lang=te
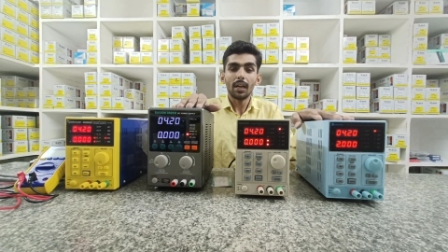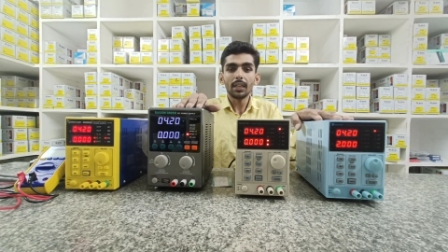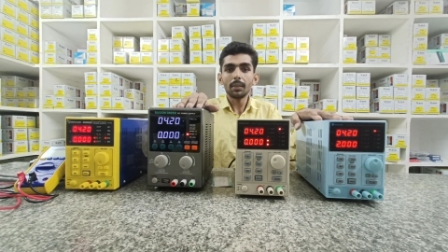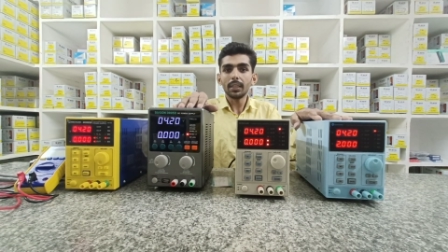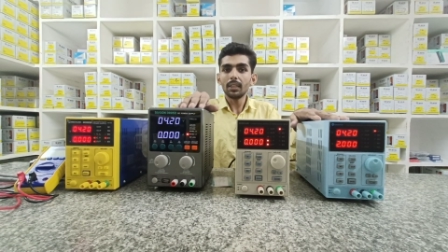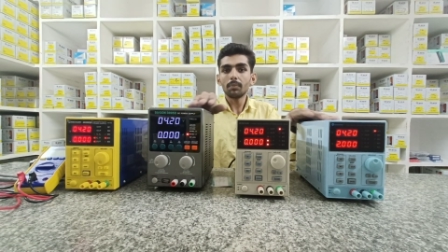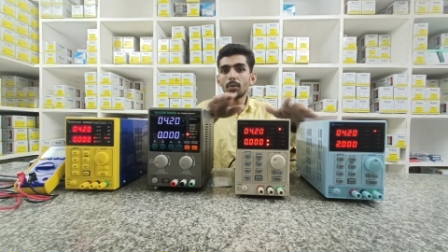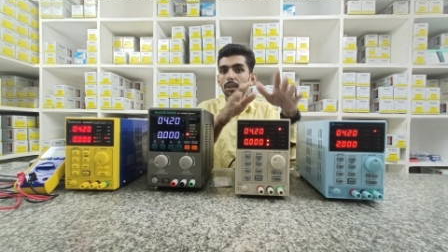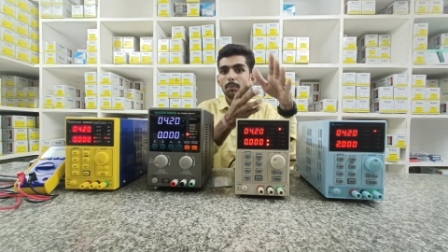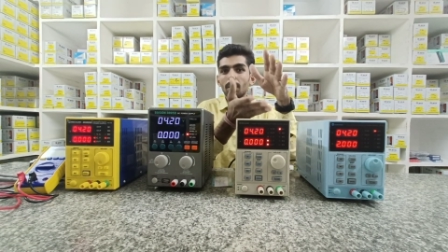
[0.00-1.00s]
అంటే ఏదైనా
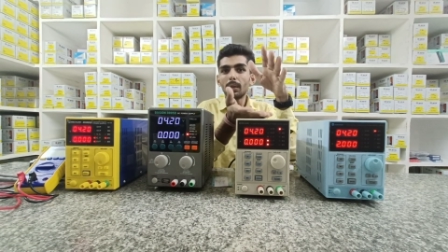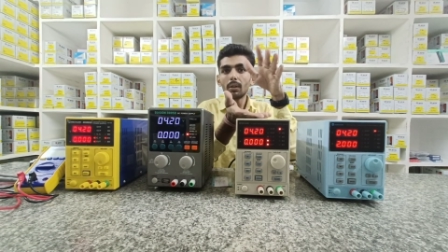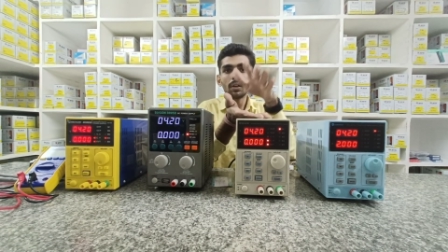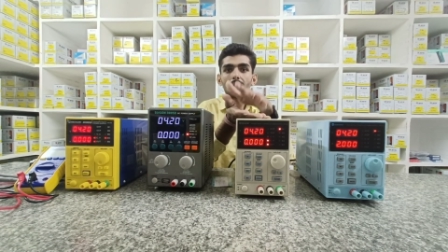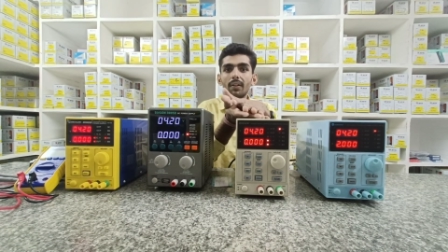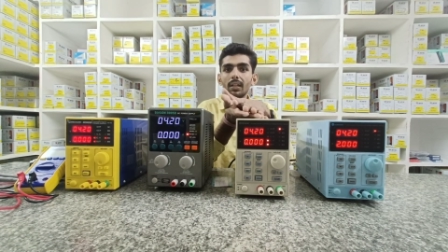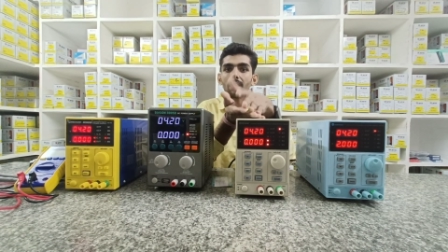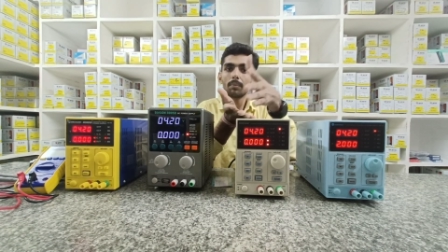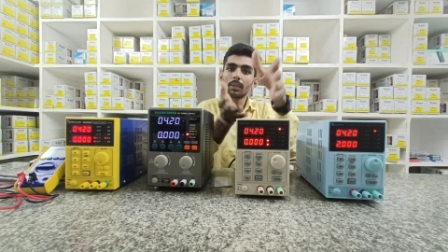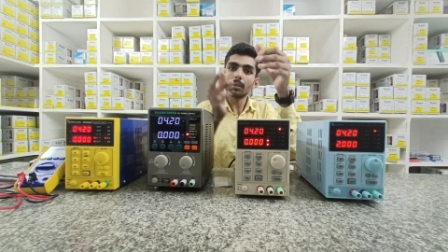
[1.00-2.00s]
మొబైల్ ఆన్
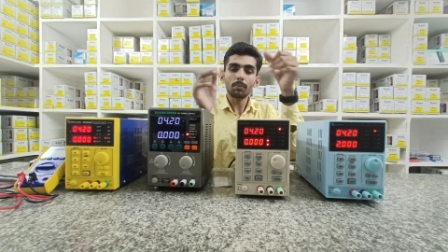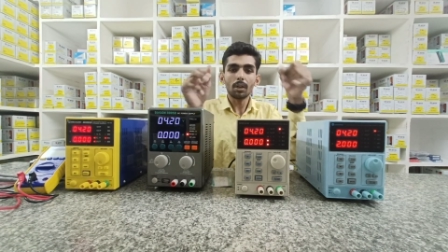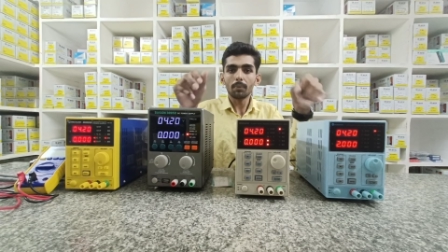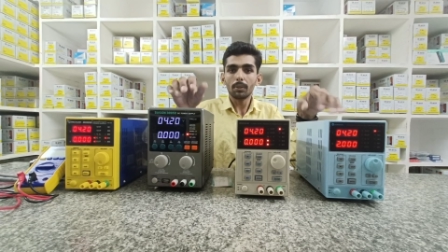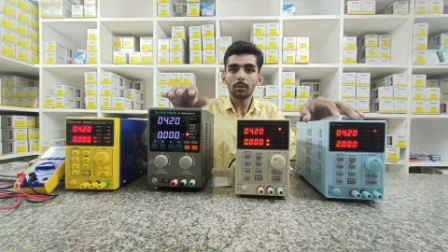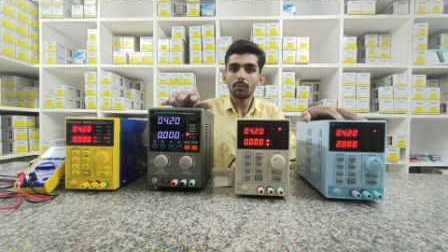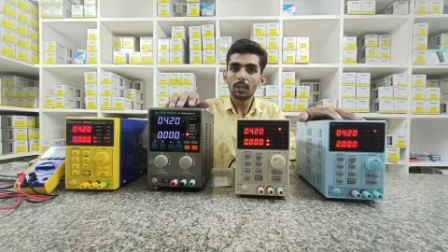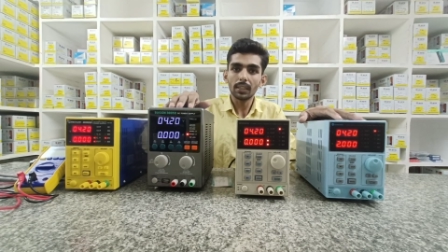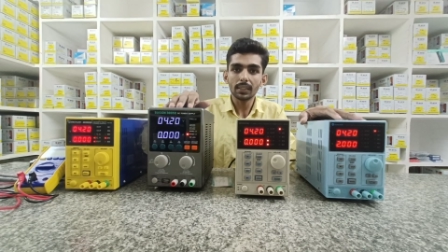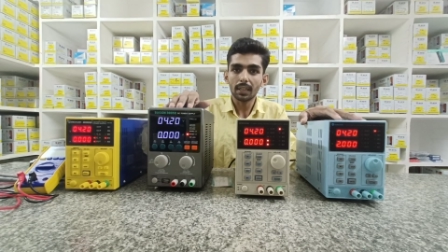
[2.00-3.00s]
అవ్వాలంటే మనకి ఫోర్ పాయింట్ టూ
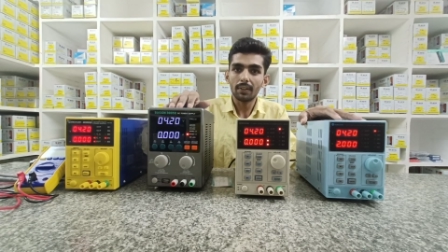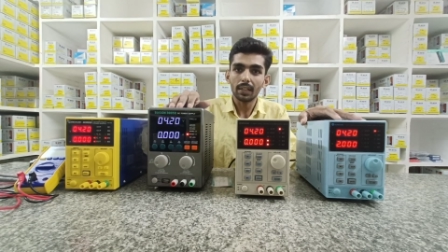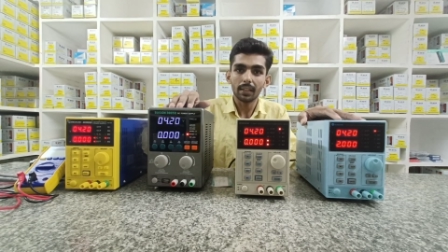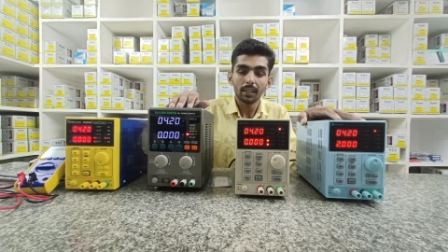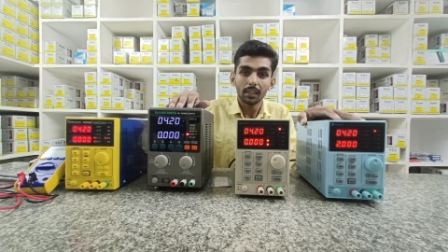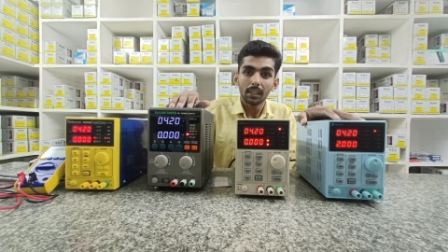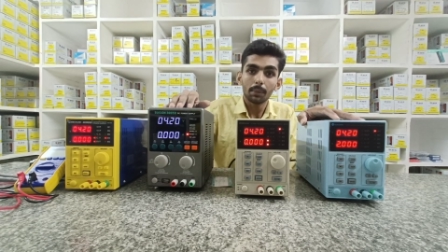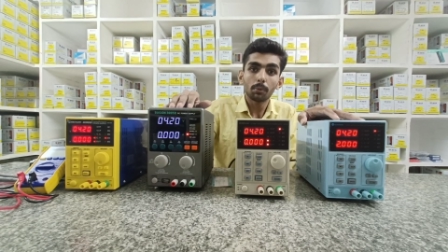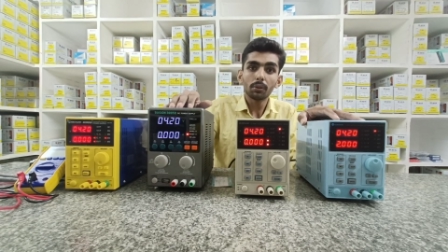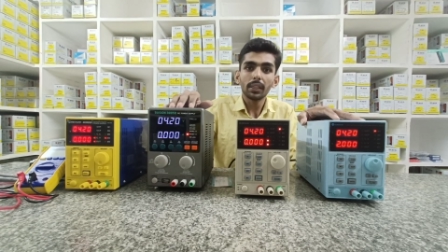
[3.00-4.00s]
వాల్టేజ్ కావాలి
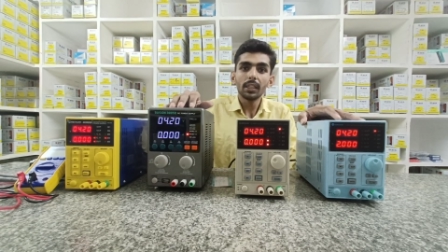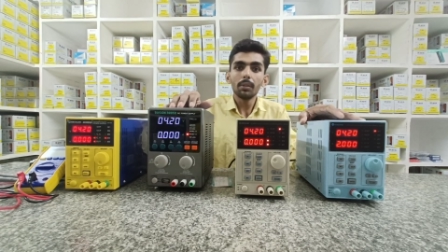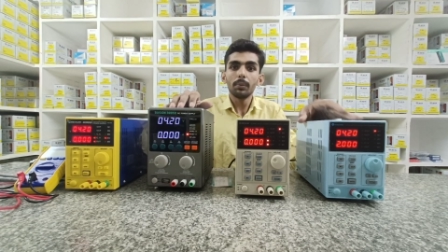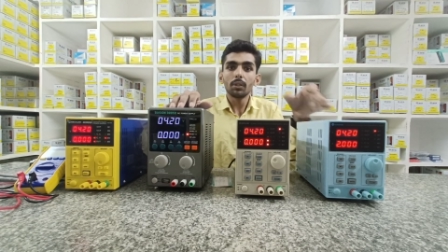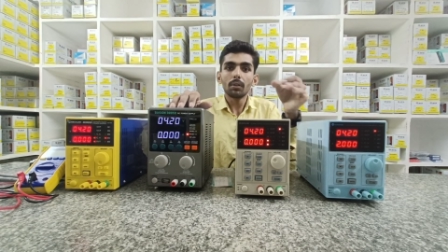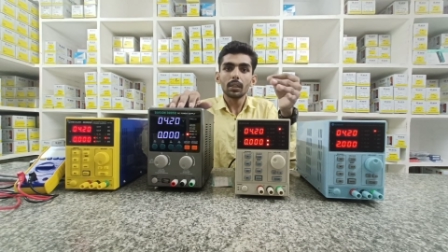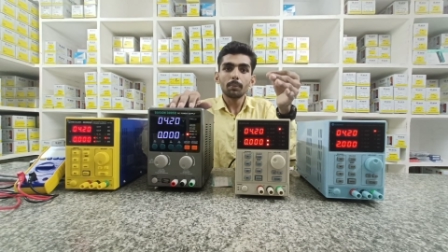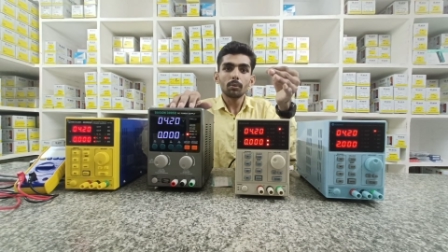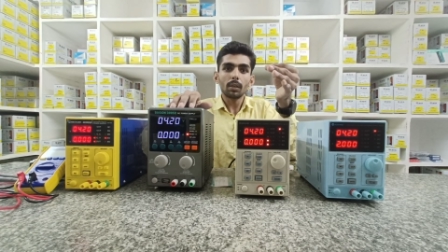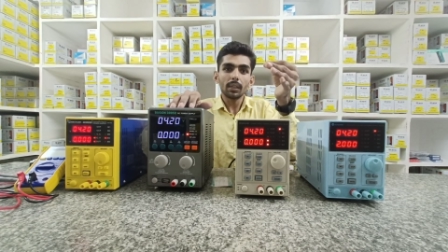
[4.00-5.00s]
ఇప్పుడు ఏదైనా మీకు
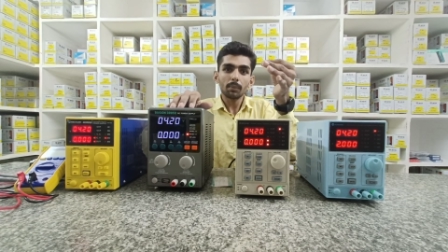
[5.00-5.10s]
ఇప్పుడు